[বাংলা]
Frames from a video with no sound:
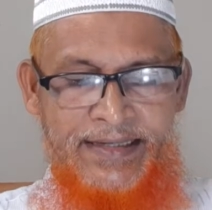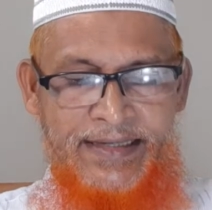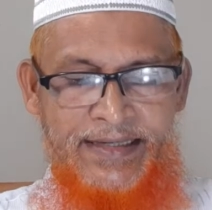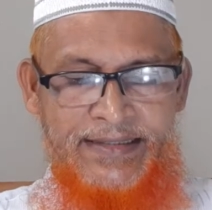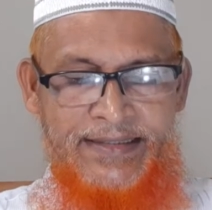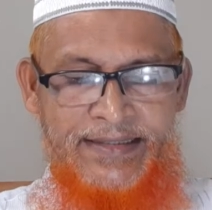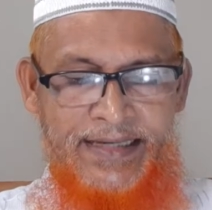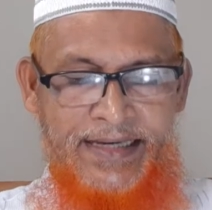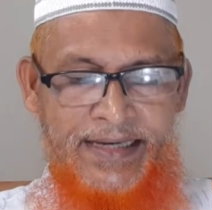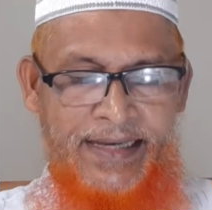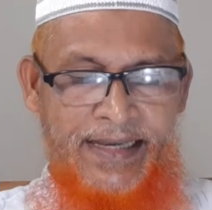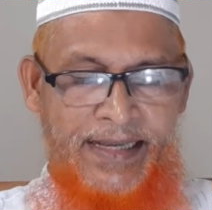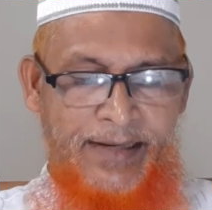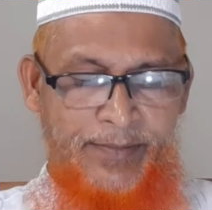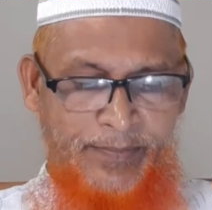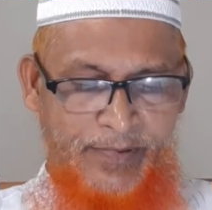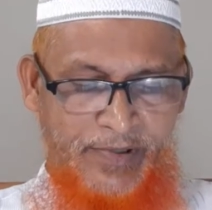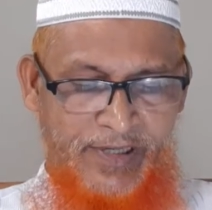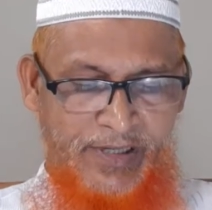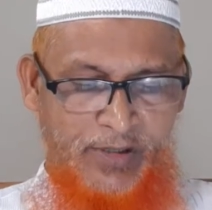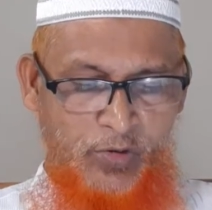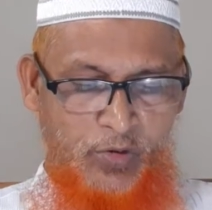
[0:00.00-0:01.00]
আচ্ছা
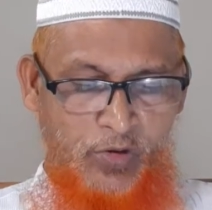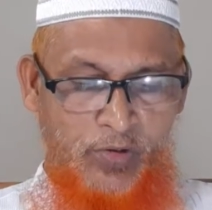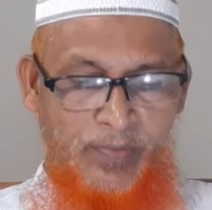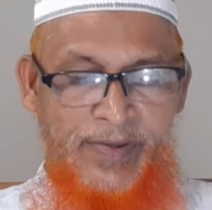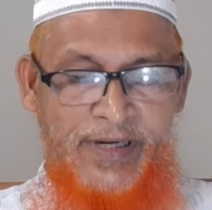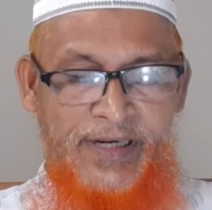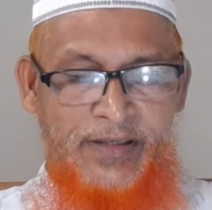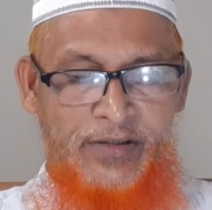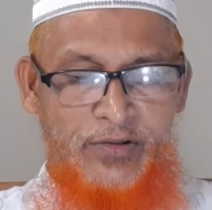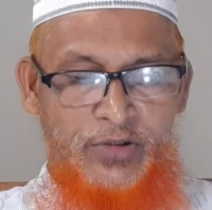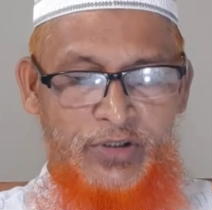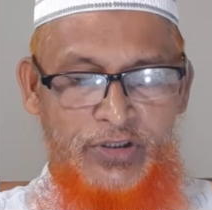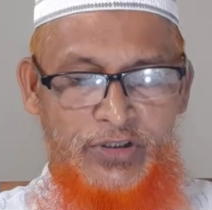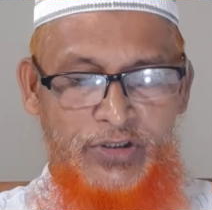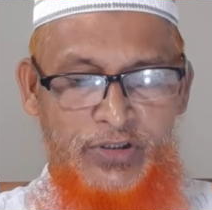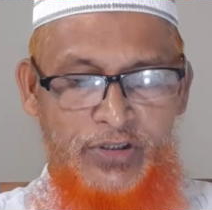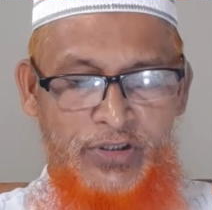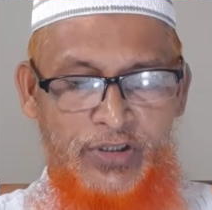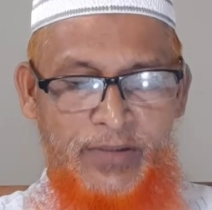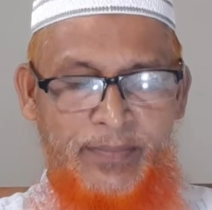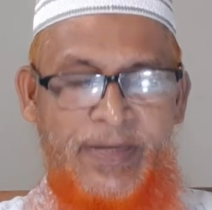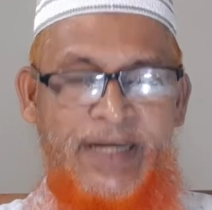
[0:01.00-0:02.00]
এরপরে কোরবানির গোস্ত
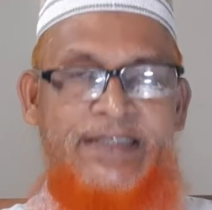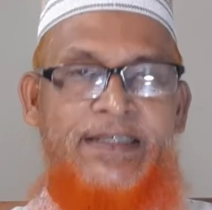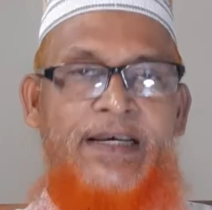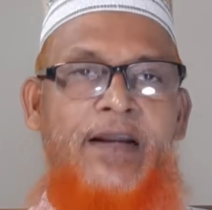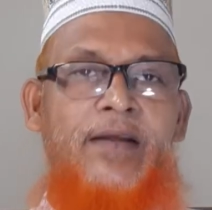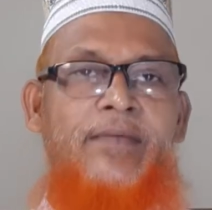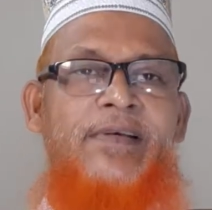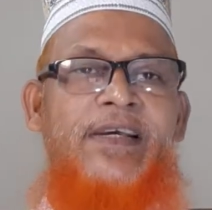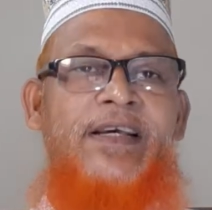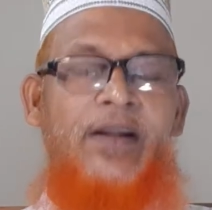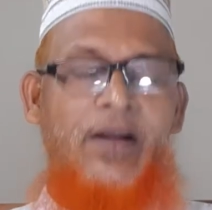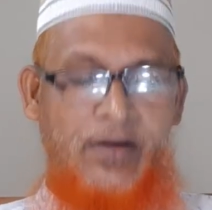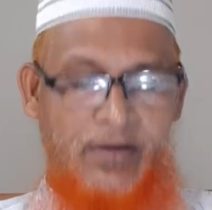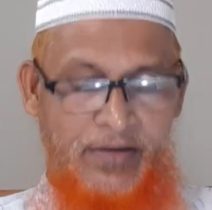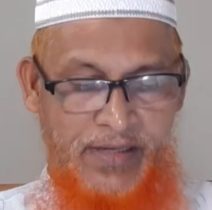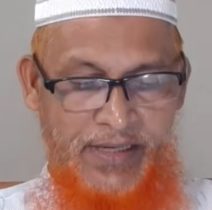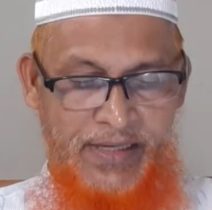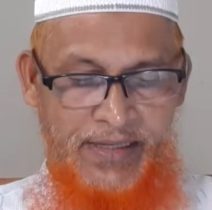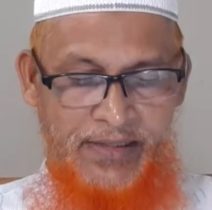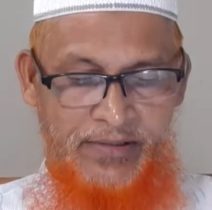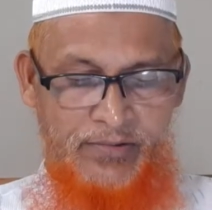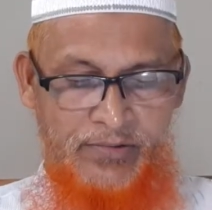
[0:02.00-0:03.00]
বাজারে বিক্রয়
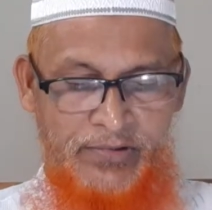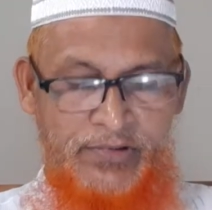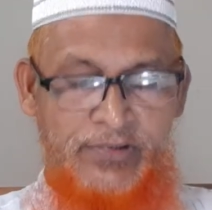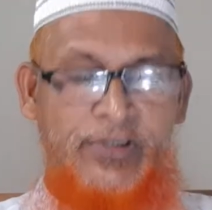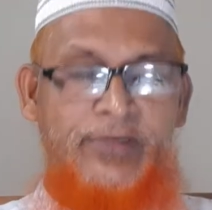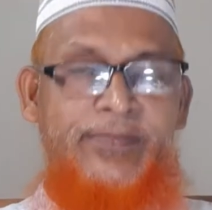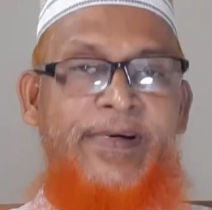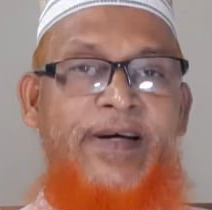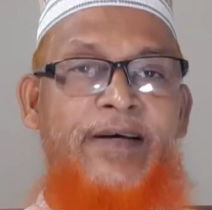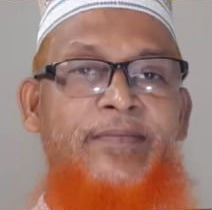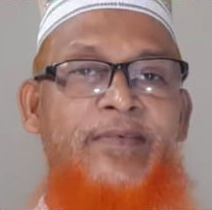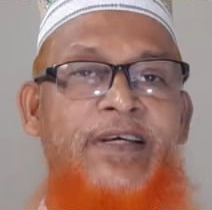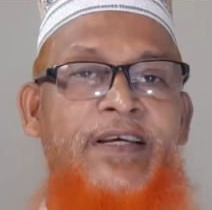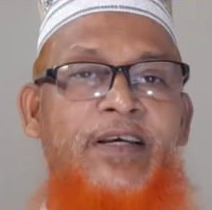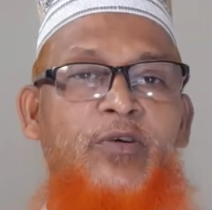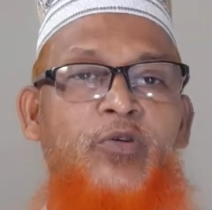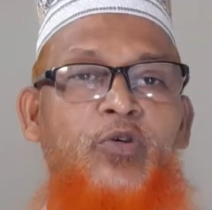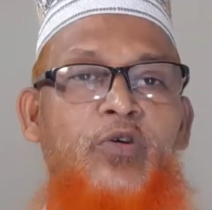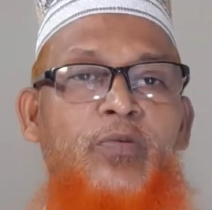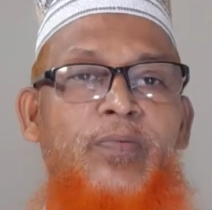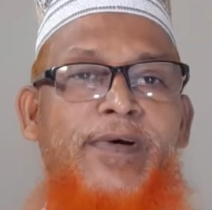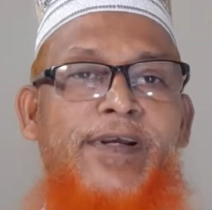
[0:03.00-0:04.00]
করা কোনোভাবেই
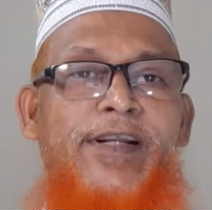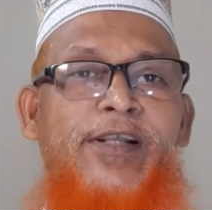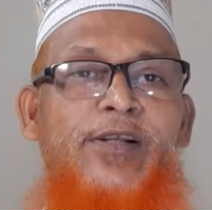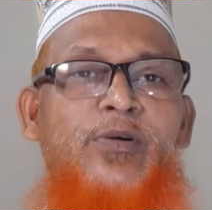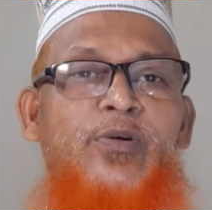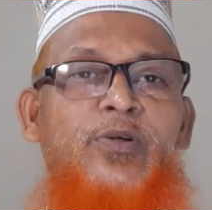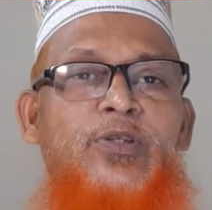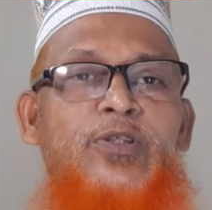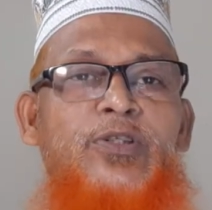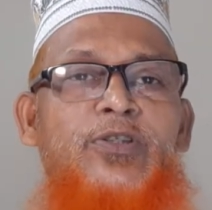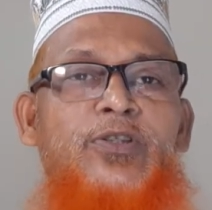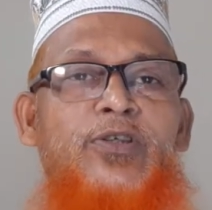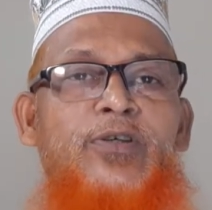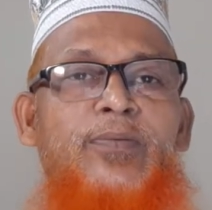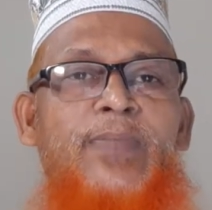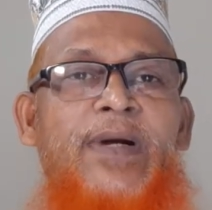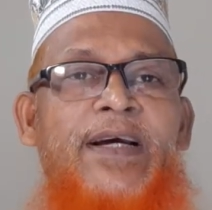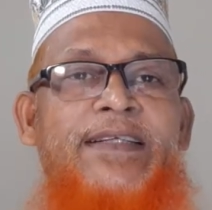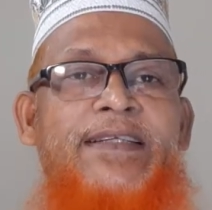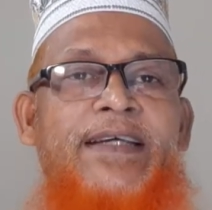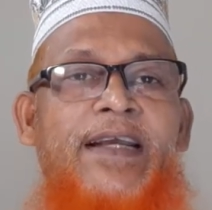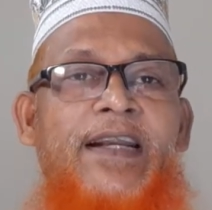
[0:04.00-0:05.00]
কোরবানির গোস্ত
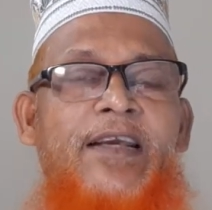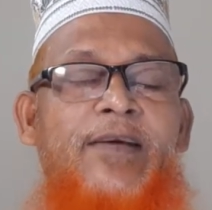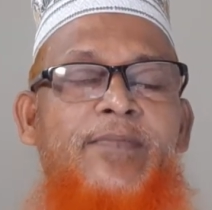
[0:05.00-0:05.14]
বাজারে